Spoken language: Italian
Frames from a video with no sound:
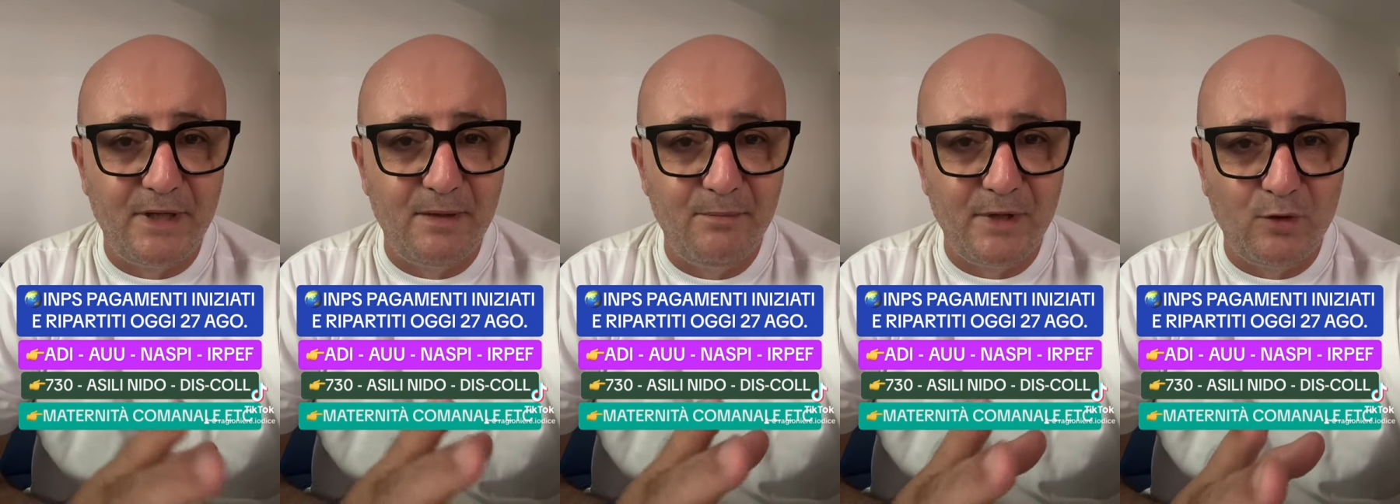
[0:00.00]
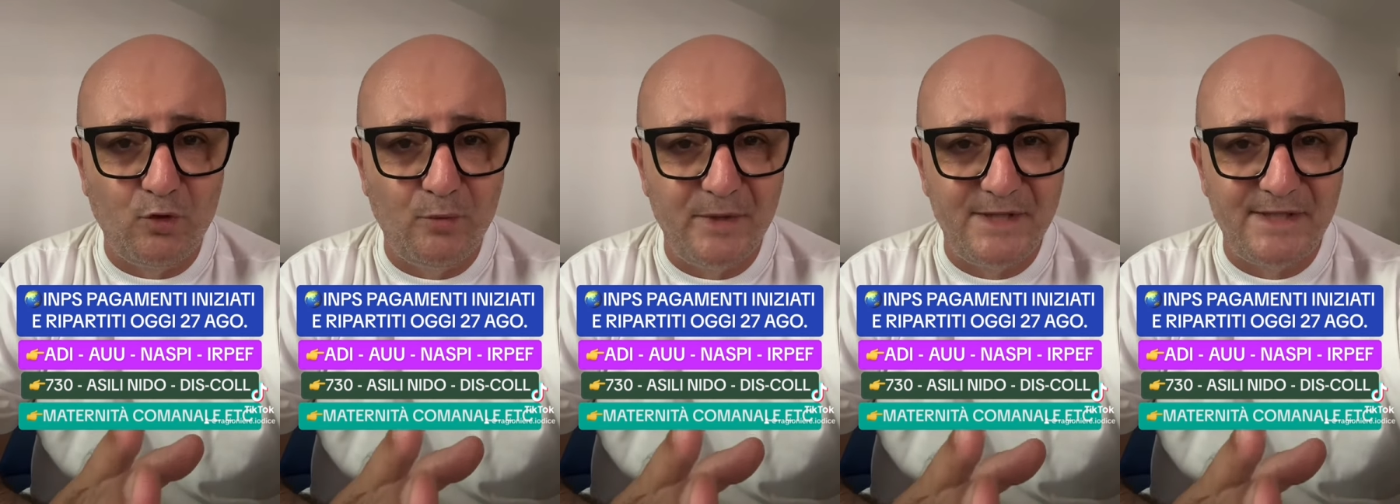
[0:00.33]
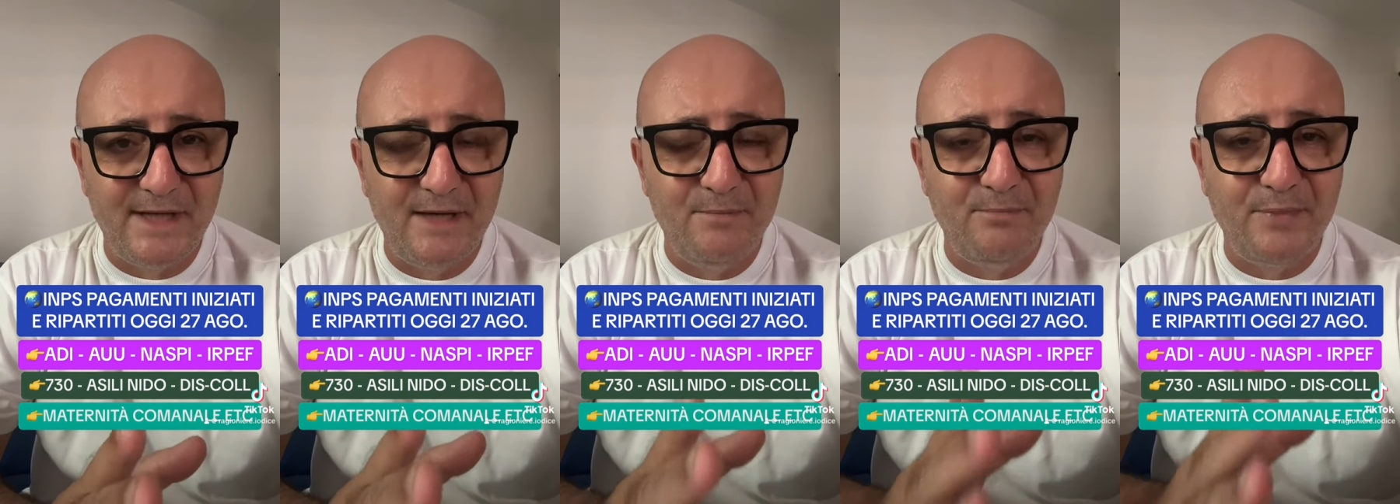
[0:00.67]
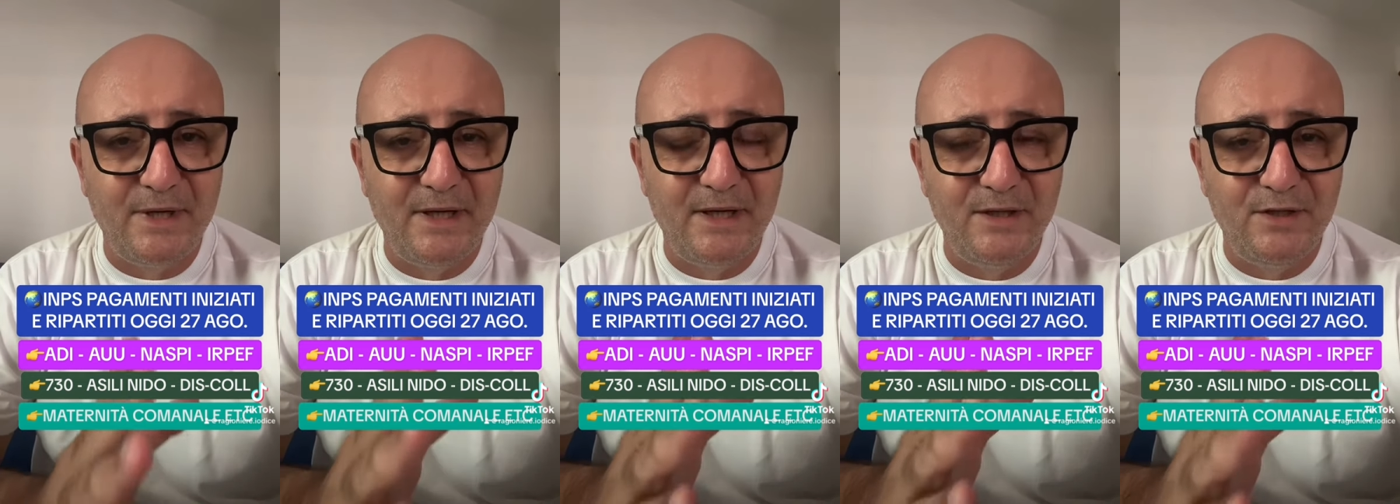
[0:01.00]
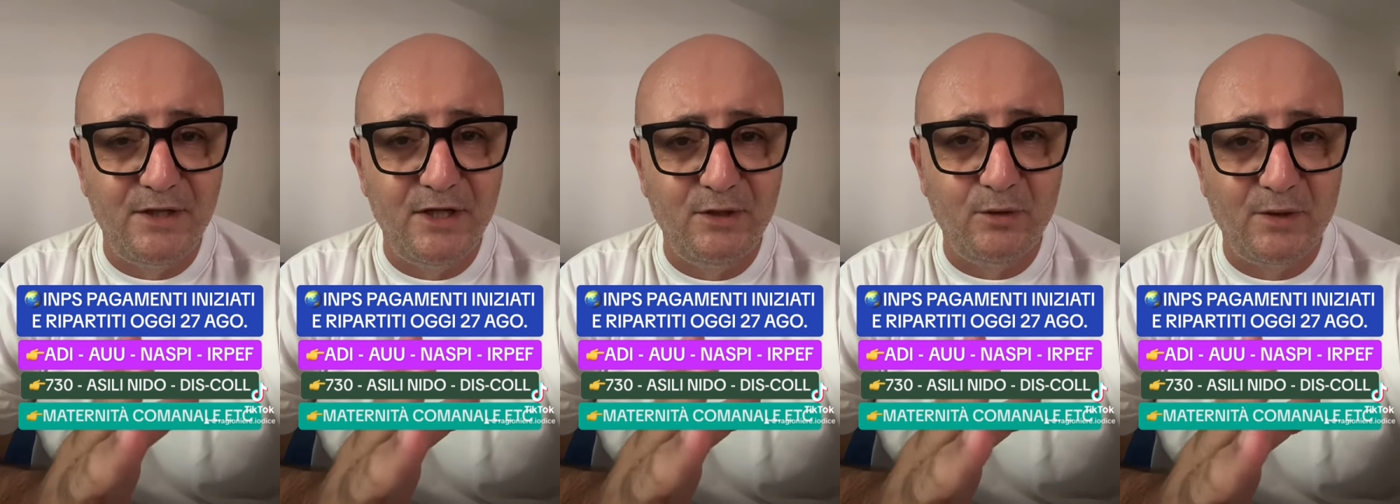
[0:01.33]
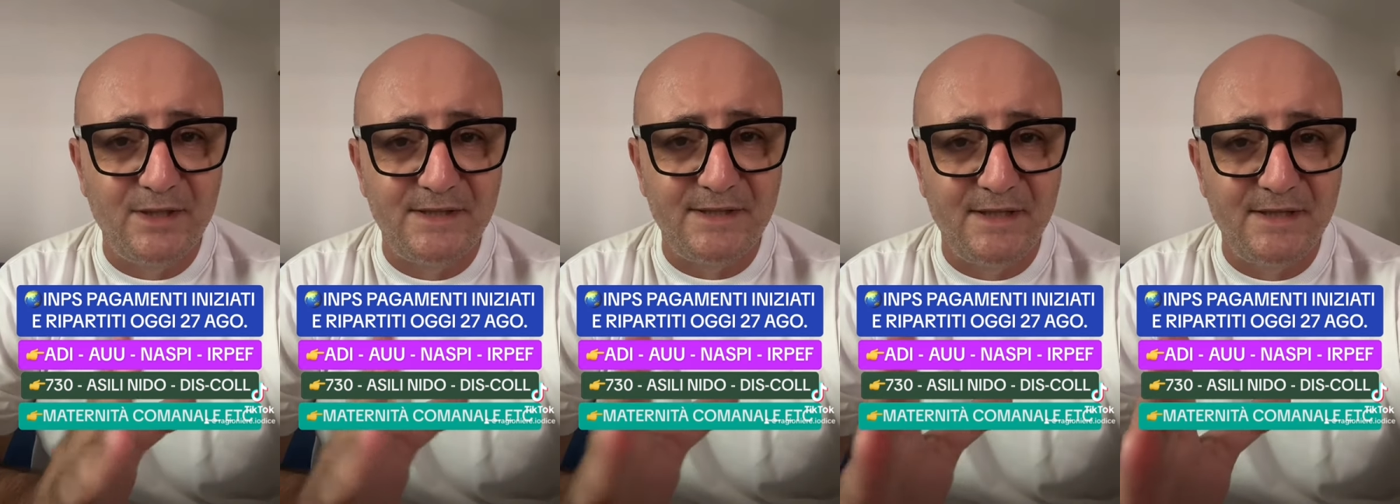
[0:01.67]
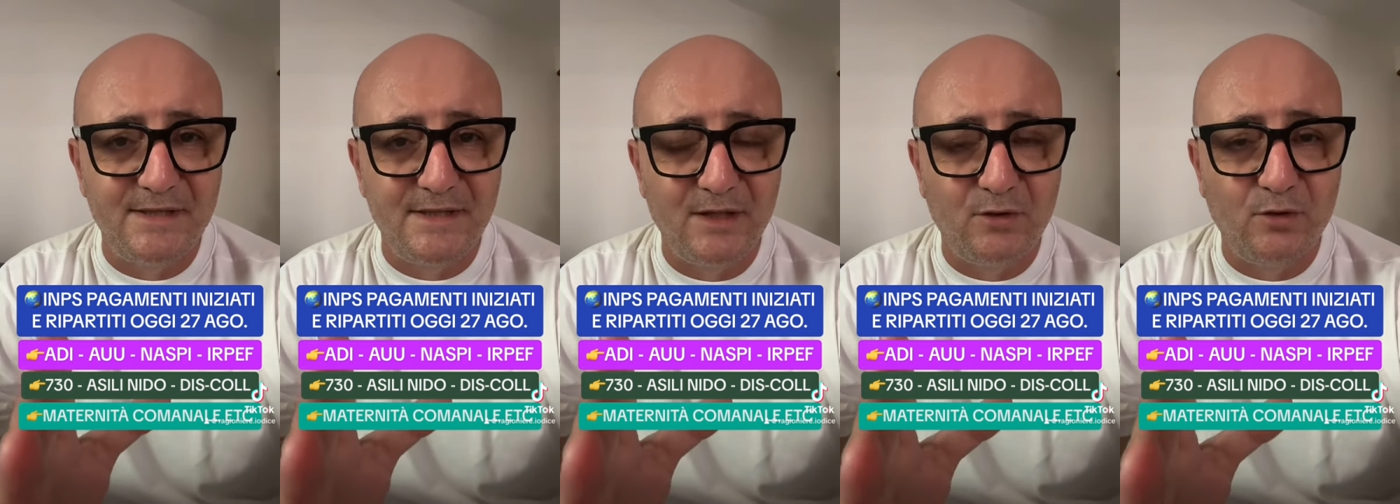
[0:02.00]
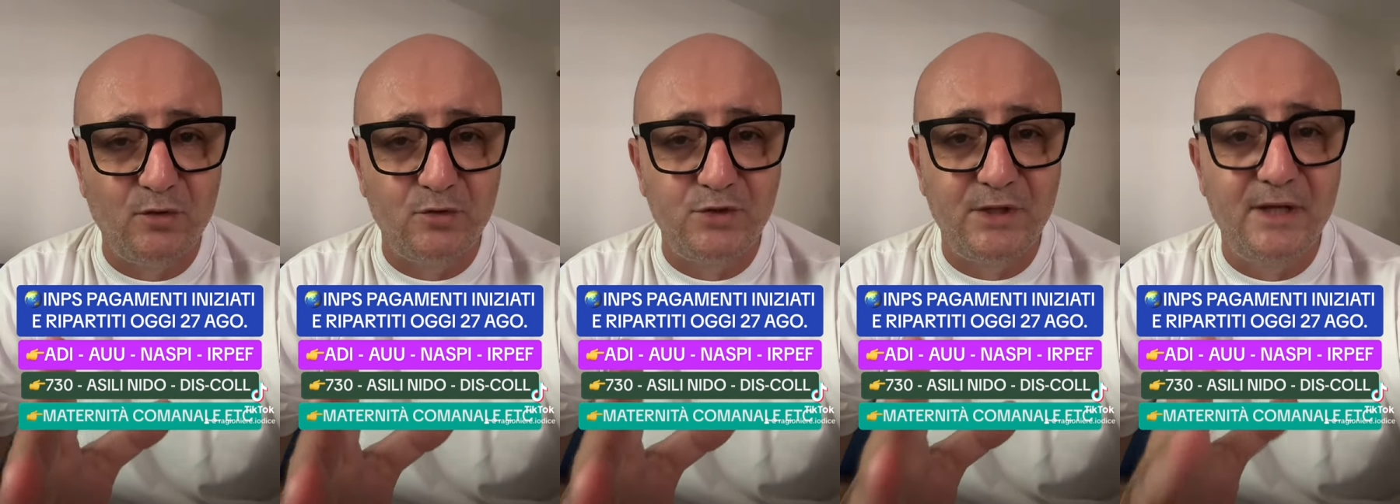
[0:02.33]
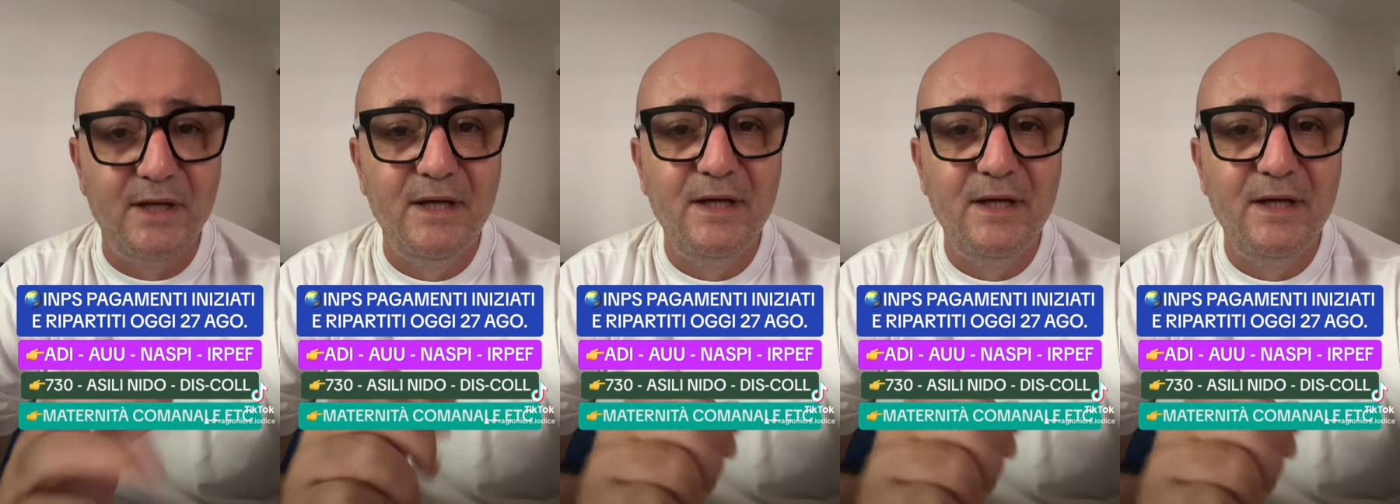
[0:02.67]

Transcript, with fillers: Ma come sempre chiedo la stessa cosa,